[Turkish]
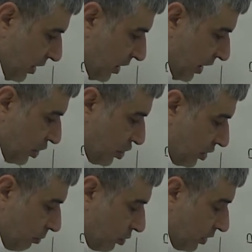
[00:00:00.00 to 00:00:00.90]
Y
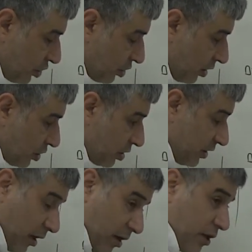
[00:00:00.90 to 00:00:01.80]
eşittir burada ne çıkar arkadaşlar?
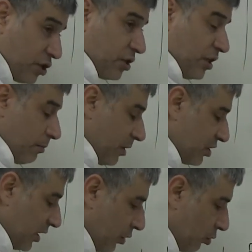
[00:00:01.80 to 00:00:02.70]
Y kare eşittir
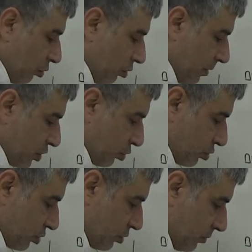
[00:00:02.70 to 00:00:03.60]
25 de Y ne olur? 5 olur.